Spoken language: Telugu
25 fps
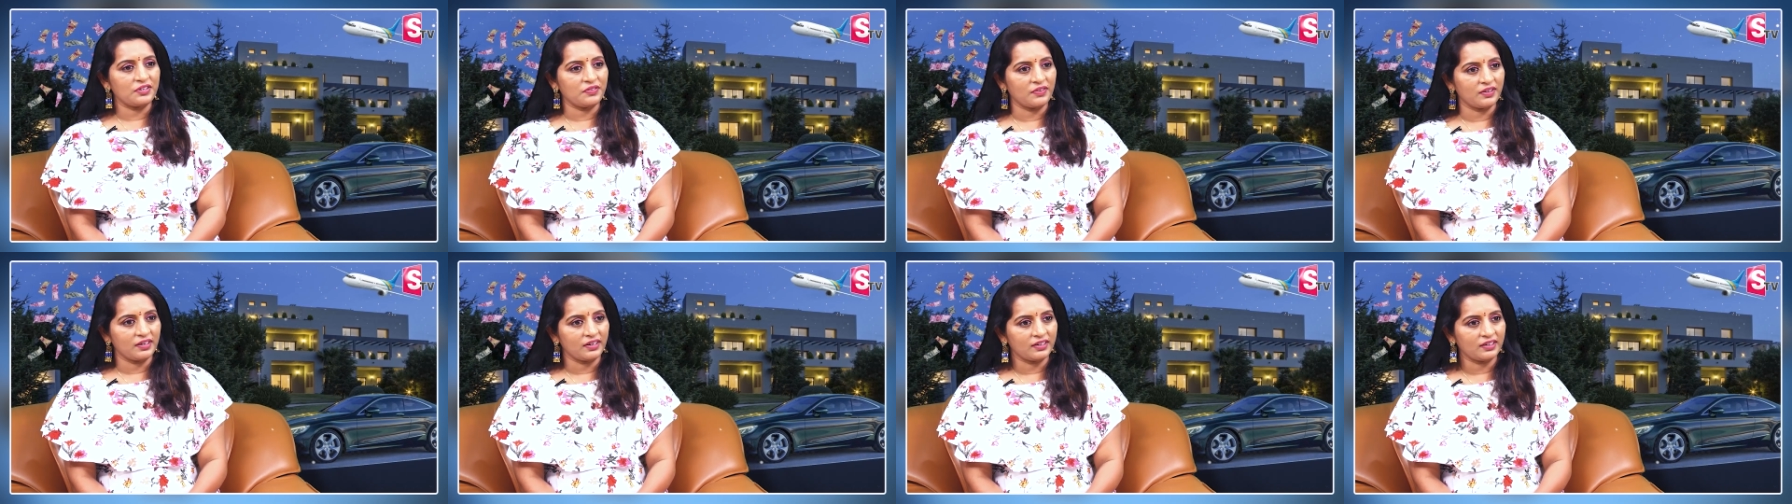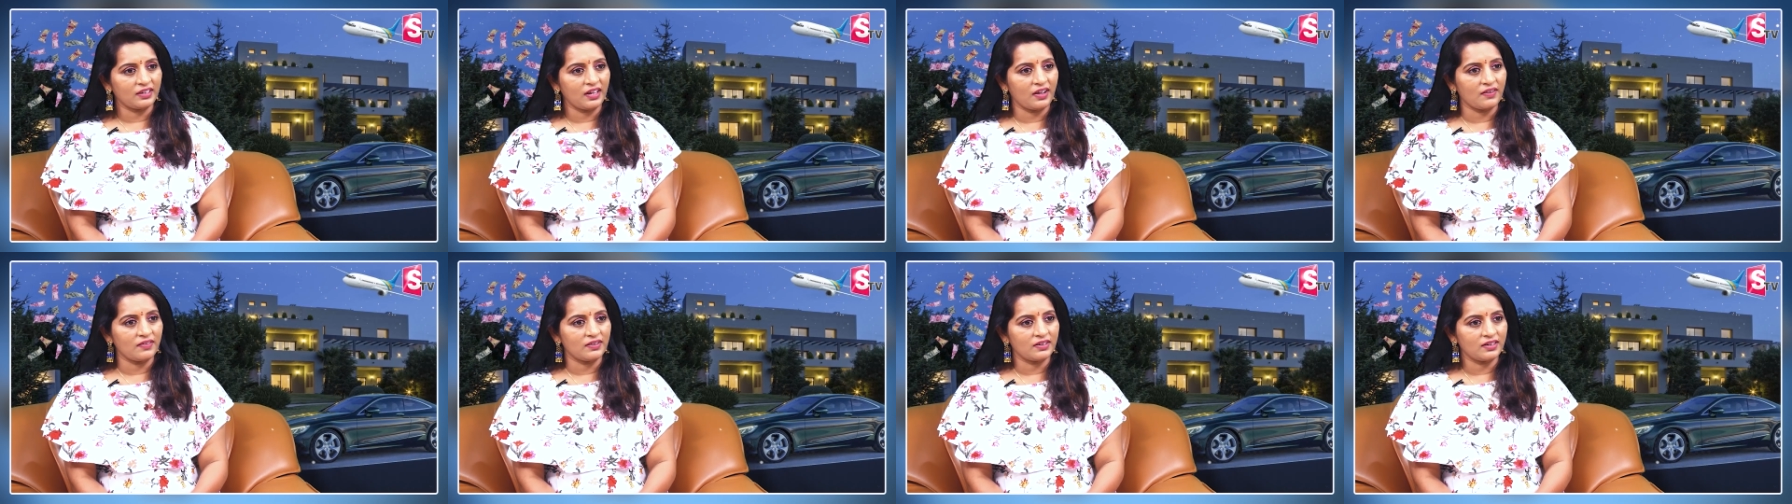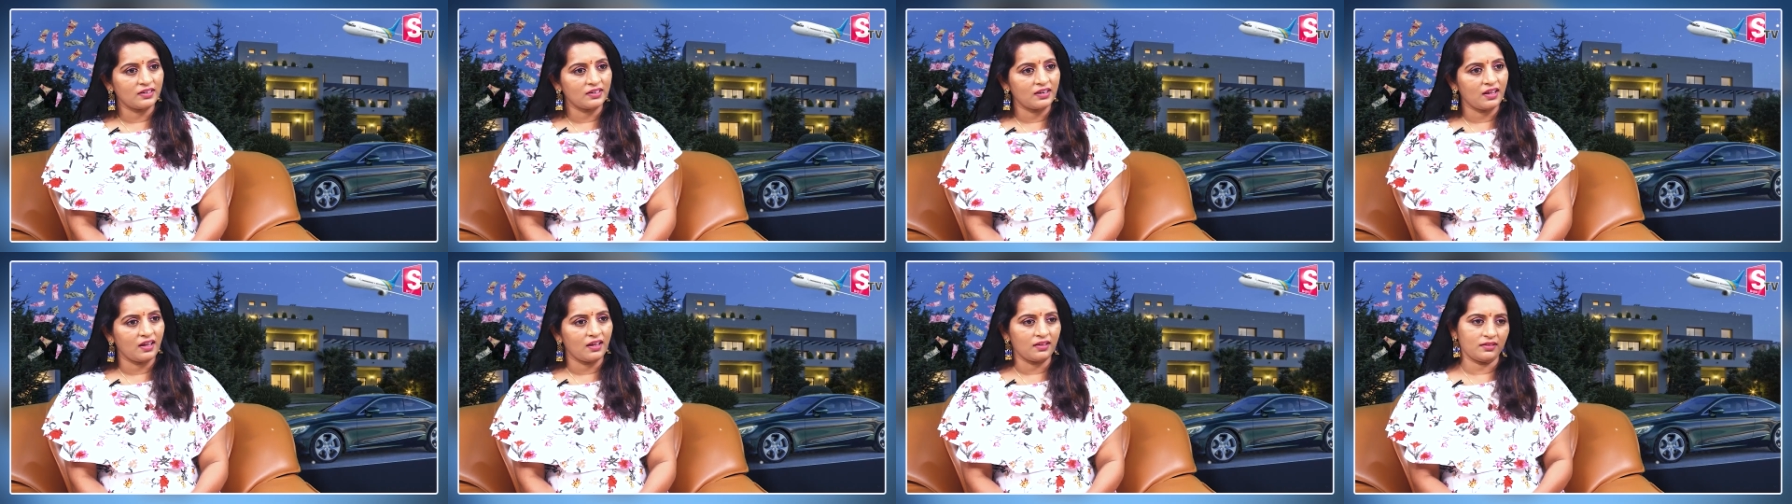ఐశ్వర్యం
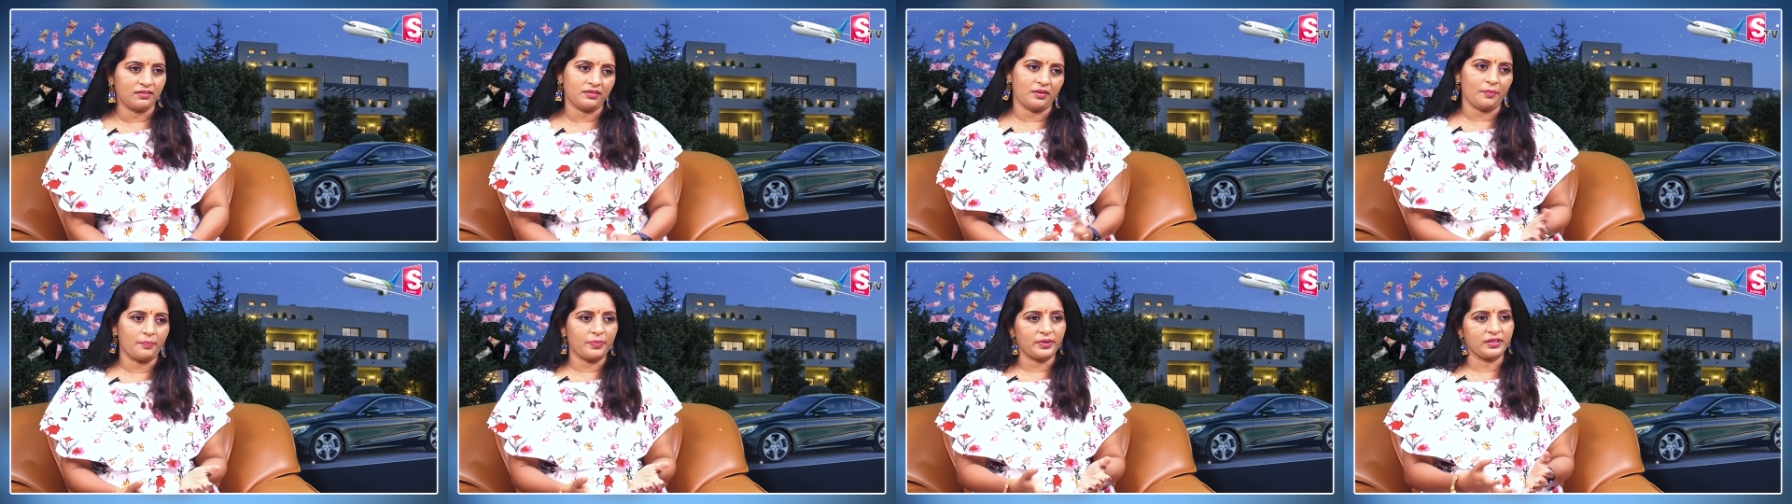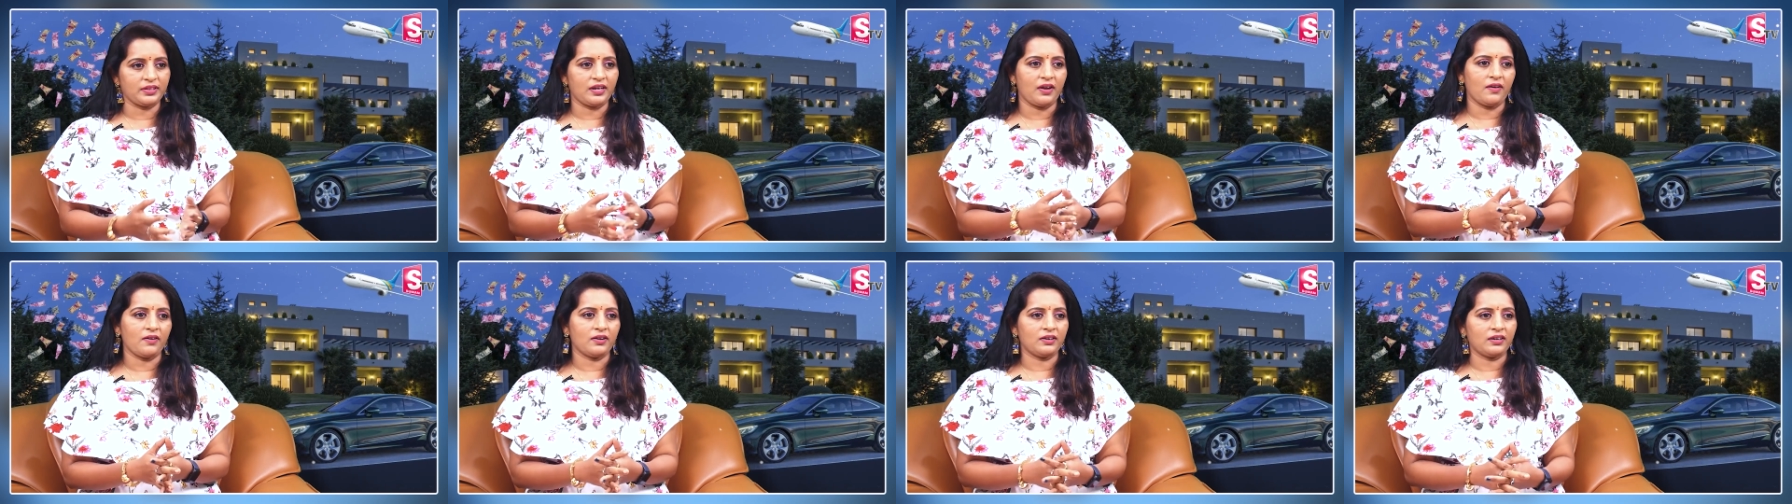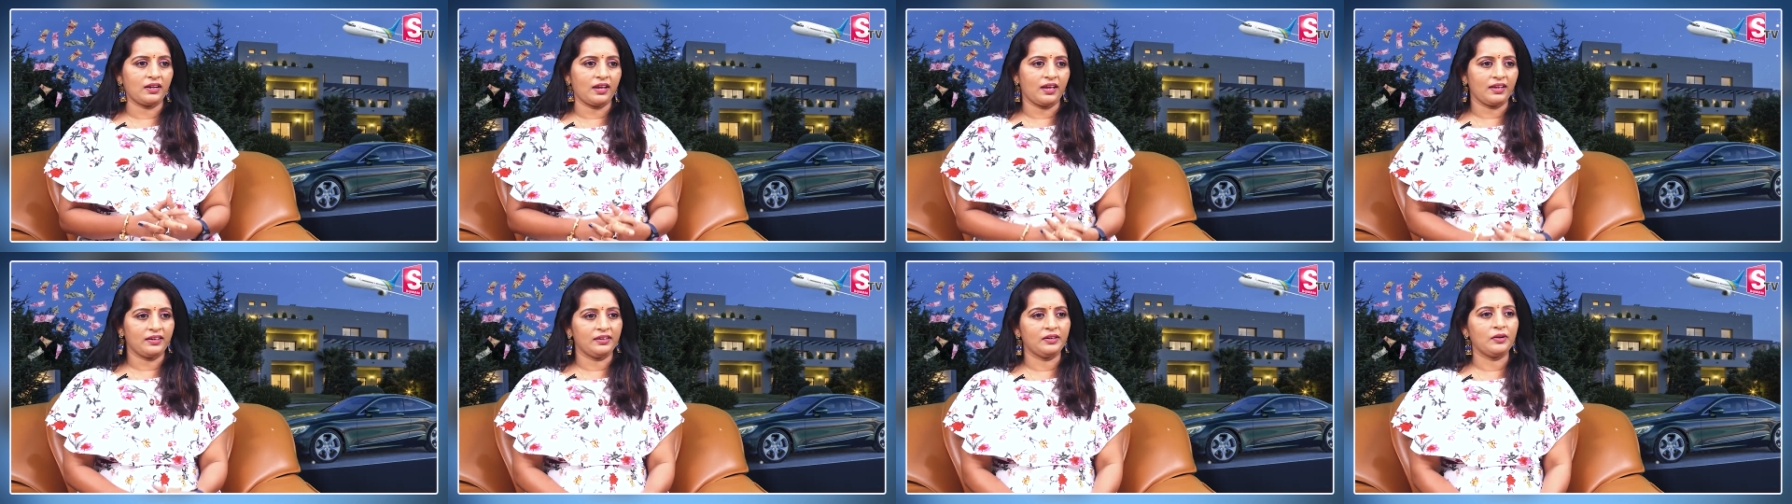కావాలన్నా సంపద
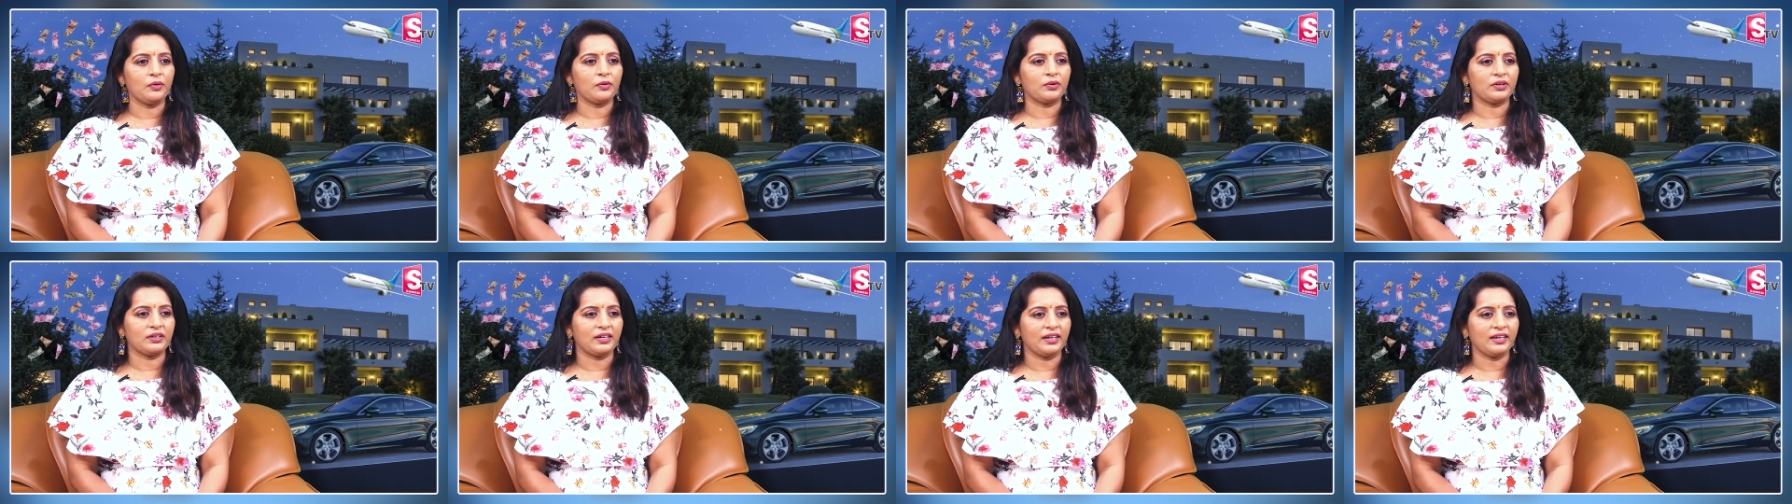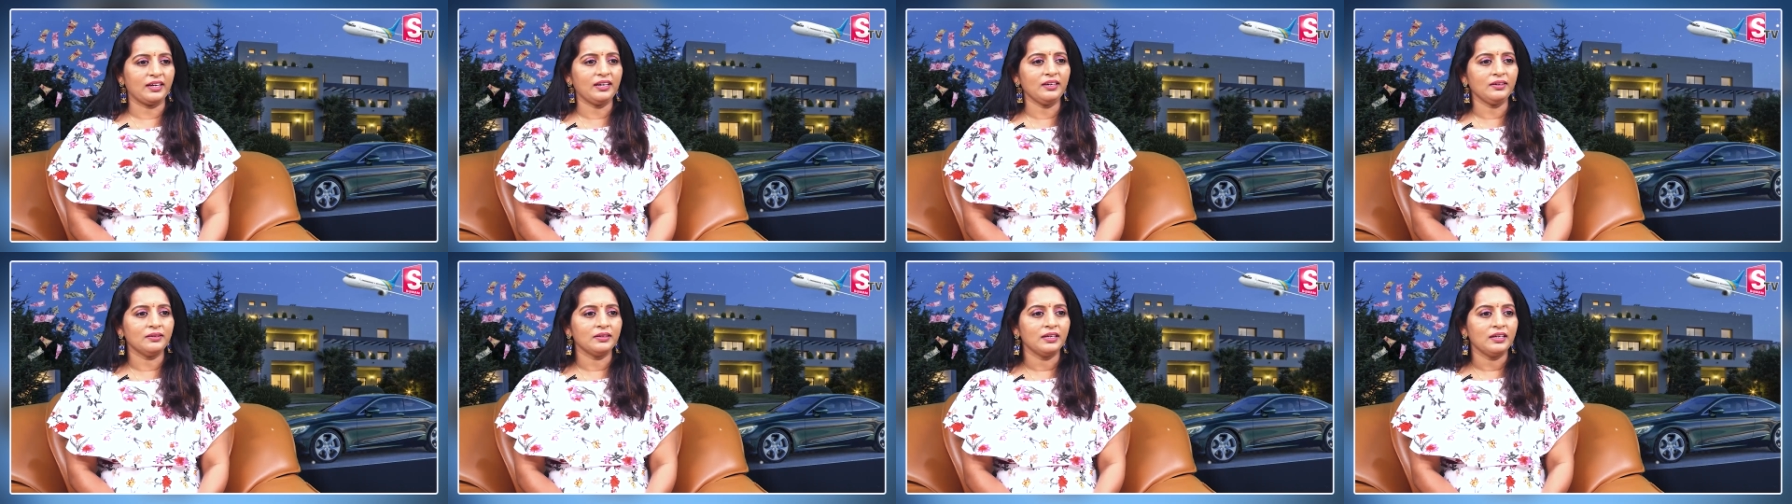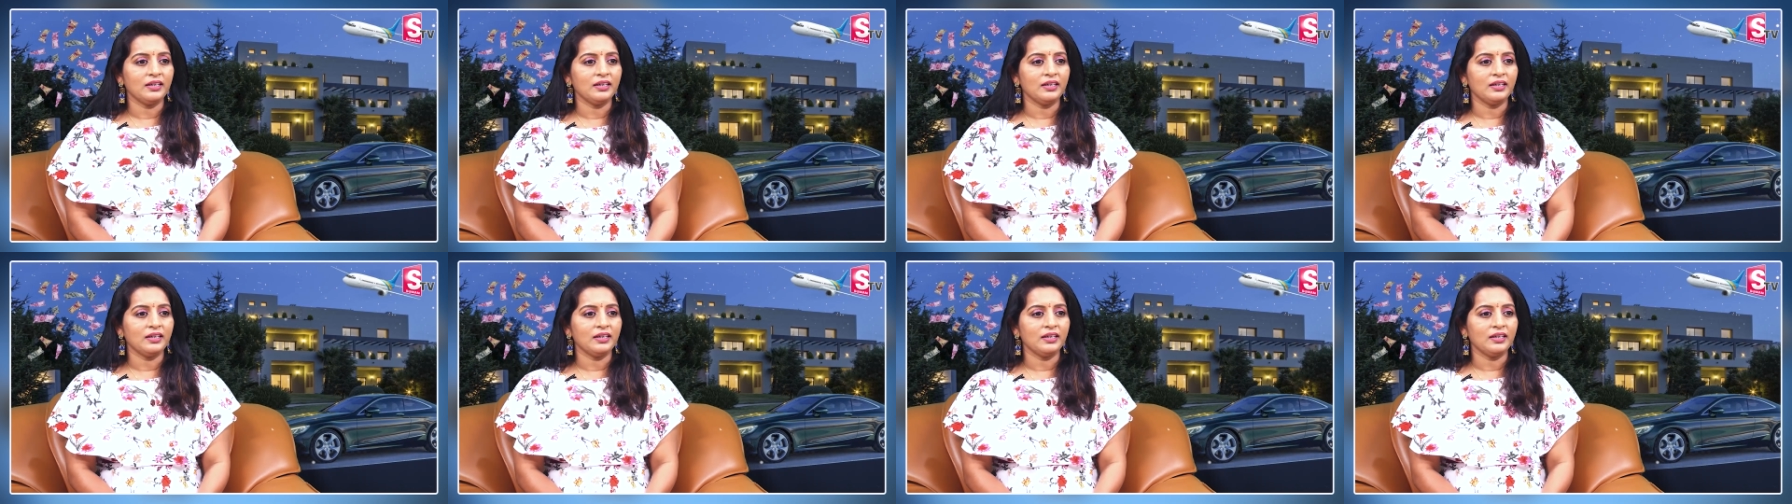కావాలన్నా అన్నీ ఒకటే